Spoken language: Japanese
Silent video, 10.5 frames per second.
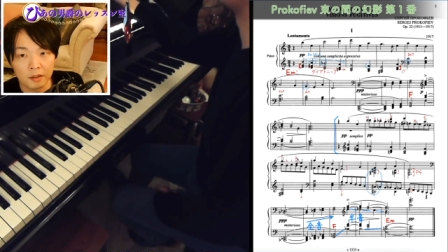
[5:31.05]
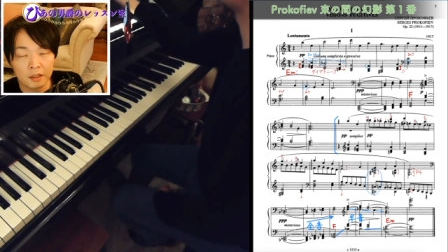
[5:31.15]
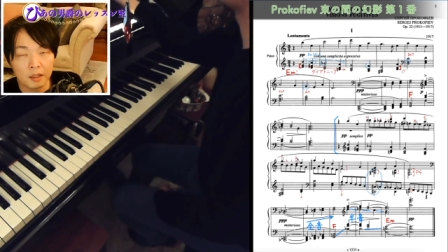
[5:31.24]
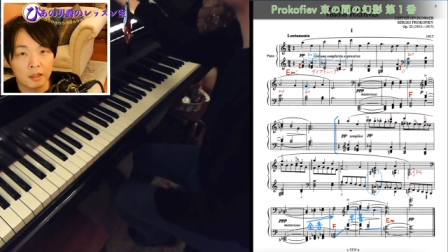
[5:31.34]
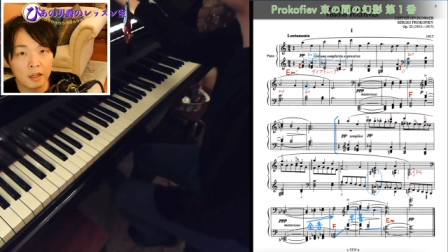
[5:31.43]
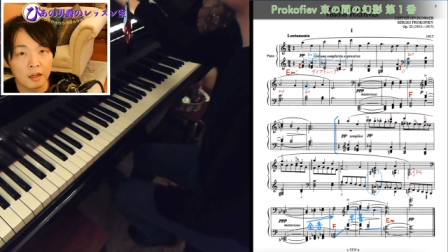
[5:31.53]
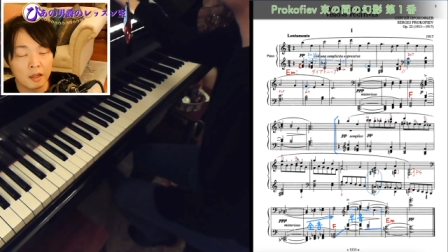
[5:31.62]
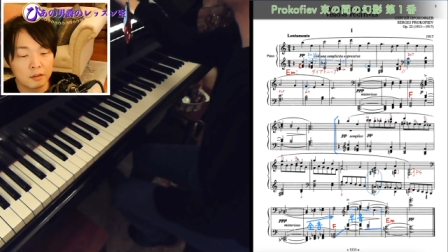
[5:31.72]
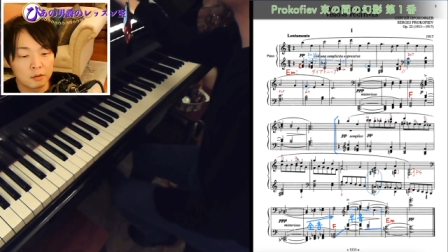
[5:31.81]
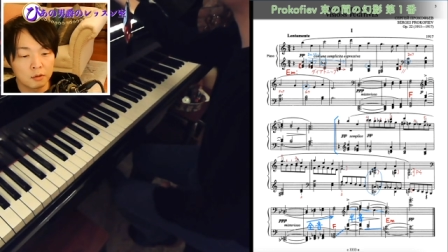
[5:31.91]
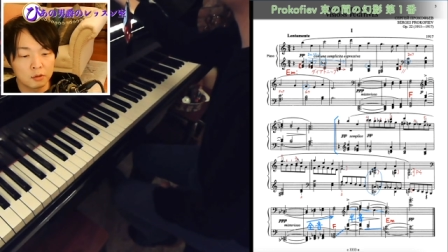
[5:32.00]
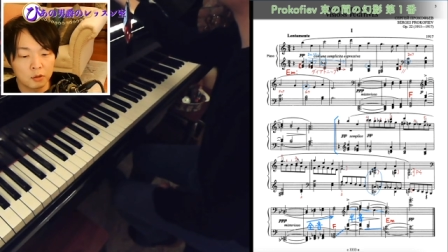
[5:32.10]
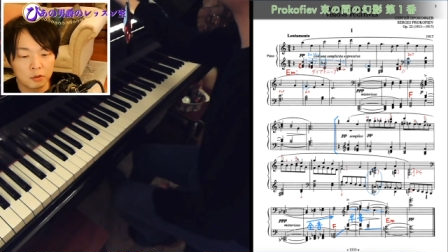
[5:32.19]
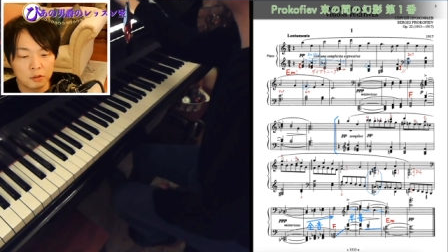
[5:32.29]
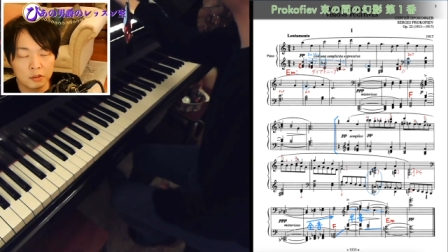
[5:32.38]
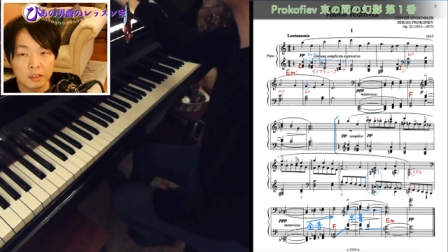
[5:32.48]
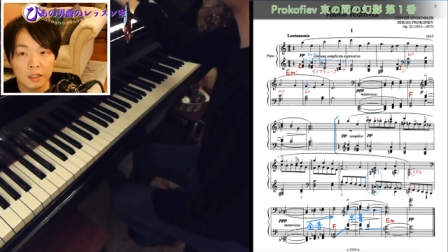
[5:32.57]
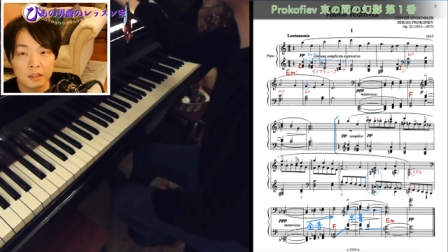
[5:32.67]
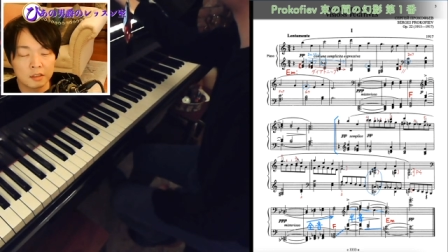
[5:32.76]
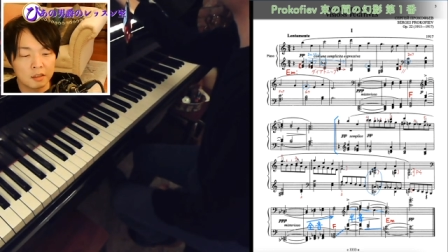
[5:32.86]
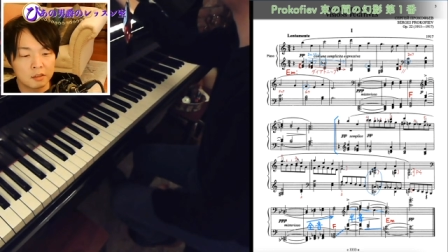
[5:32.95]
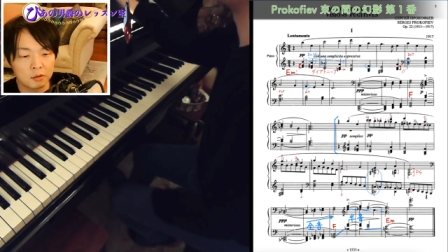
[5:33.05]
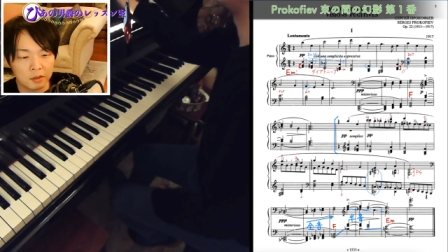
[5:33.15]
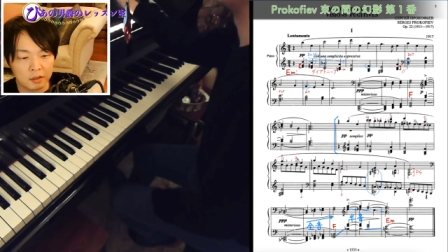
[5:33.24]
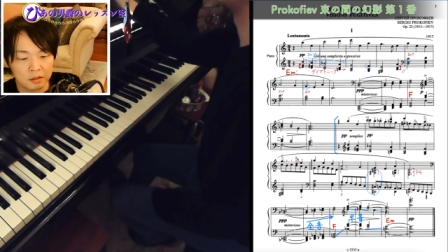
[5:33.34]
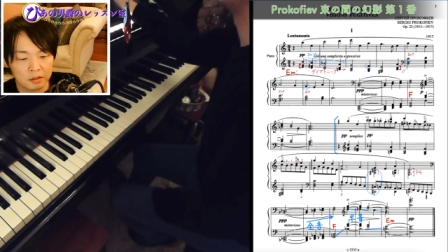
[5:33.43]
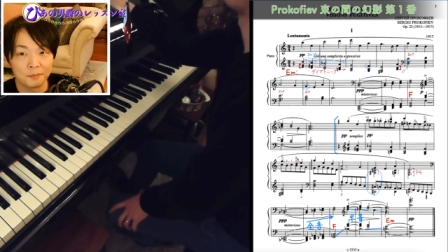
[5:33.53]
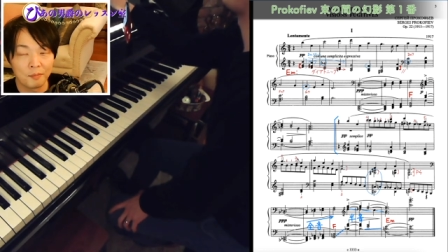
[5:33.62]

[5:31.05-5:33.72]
弾き方、演奏上の注意に関しては以上です。